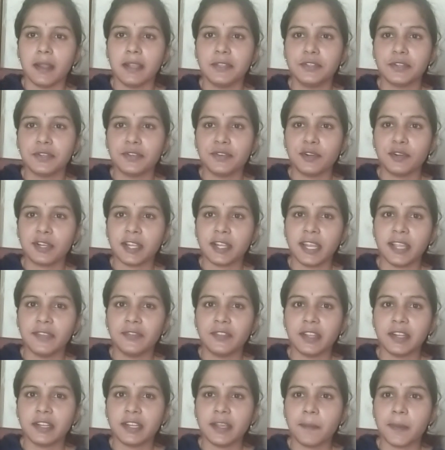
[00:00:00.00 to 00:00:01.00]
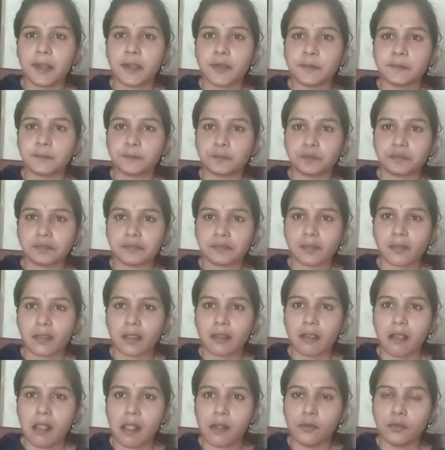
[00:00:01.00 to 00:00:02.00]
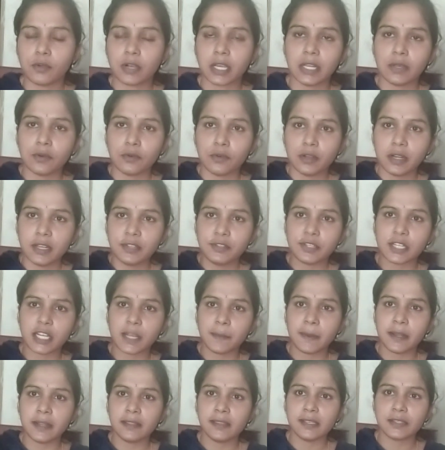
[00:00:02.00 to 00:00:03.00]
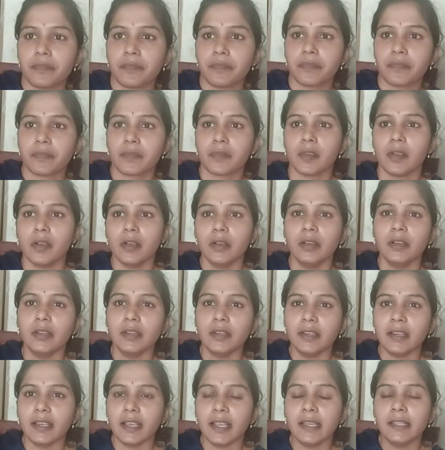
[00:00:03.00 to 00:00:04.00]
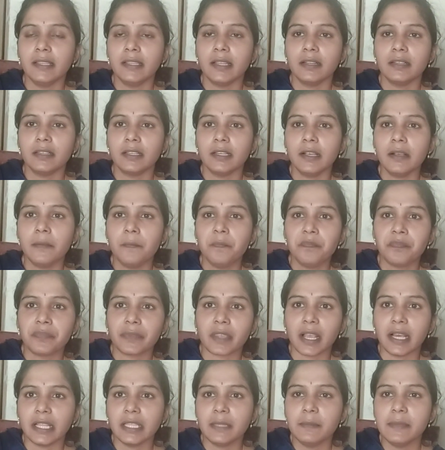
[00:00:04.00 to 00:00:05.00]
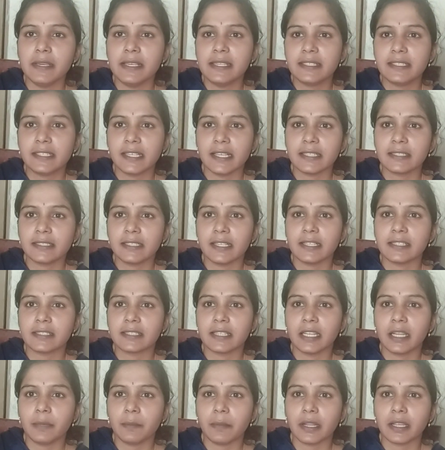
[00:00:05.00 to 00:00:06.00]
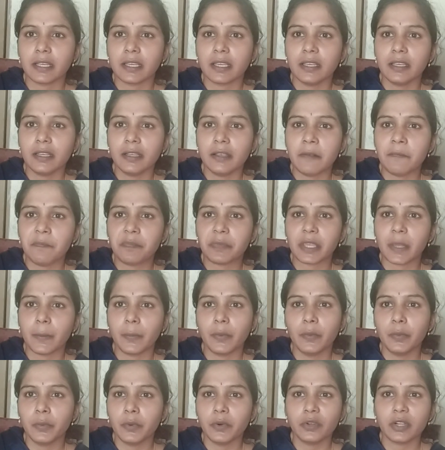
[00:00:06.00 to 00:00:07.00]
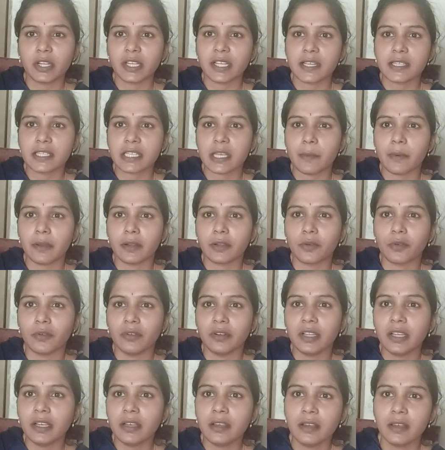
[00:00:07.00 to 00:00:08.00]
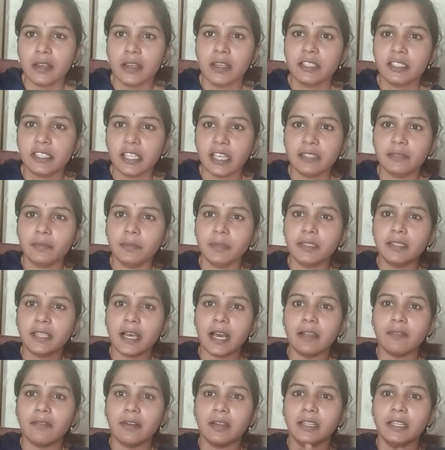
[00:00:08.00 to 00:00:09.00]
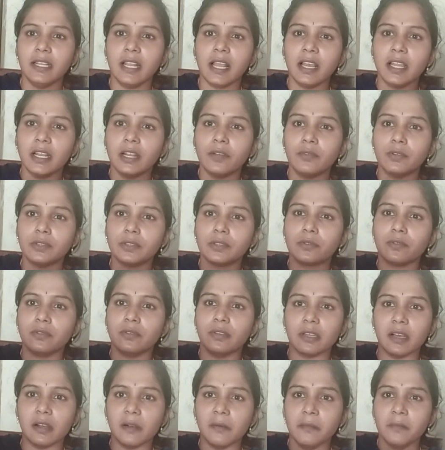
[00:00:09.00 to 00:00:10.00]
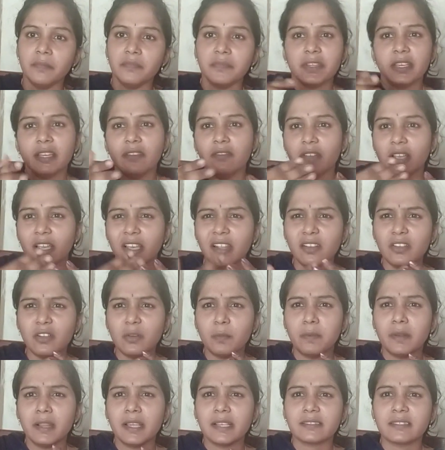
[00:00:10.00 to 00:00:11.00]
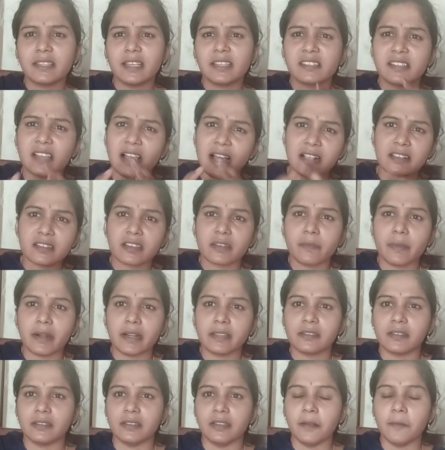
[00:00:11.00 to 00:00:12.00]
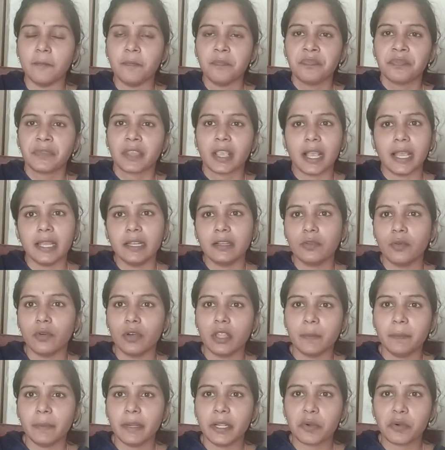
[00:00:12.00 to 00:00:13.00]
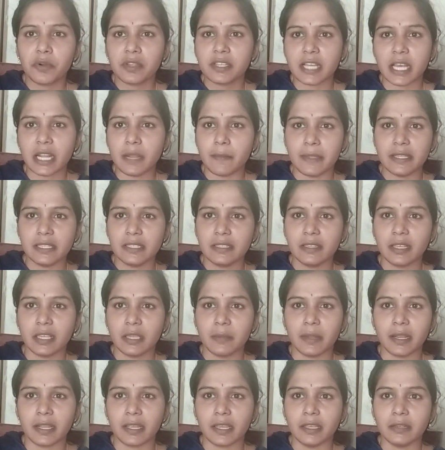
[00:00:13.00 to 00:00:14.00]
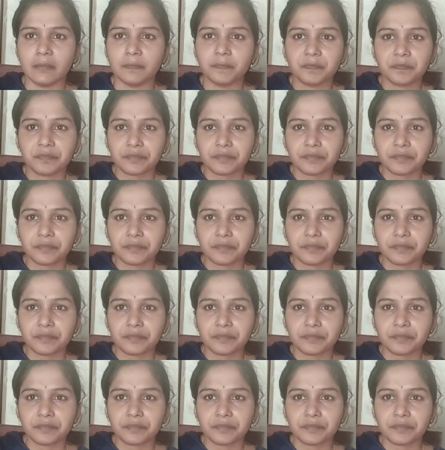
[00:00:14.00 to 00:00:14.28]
మళ్ళీ జొన్న రొట్టెలు ఏంటంటే మనం ఒకవేళ ఓన్లీ జొన్నపిండి తీసు ఏంటంటే అది మిక్స్ చేసి చేస్తేనే మనకి ఇప్పుడు పూరిగా చేసామనుకోండి చేతి మీద తాలవాలి ఇలా ఇలా ఒత్తుకుంటా ఈ వేలు నొప్పులేస్తే వేస్తే చాలాసేపు పడుతుంది అండ్ గోధుమ పిండి కూడా చాలా మంచిది కదా మనకి